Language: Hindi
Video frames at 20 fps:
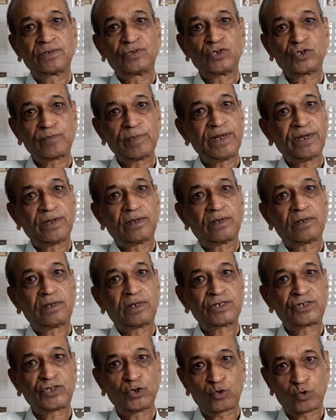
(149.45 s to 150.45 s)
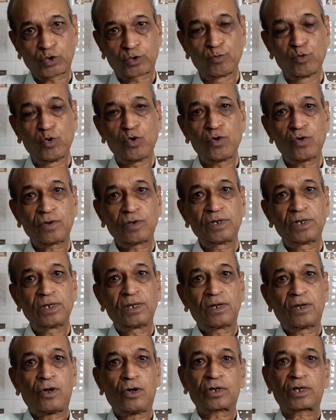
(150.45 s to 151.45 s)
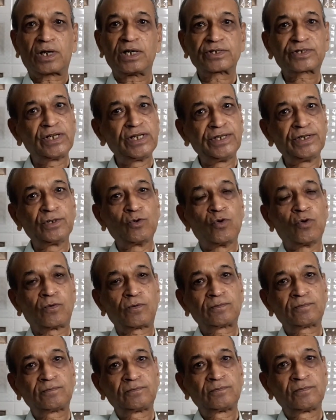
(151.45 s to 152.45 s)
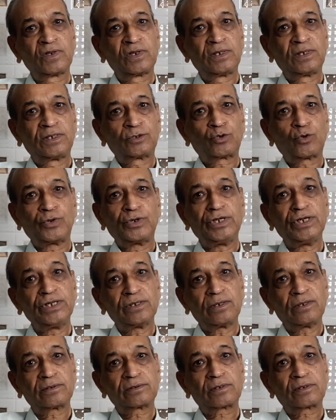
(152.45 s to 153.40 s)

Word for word: जिसमें अच्छी खुशबू हो और असली हींग हो तो इन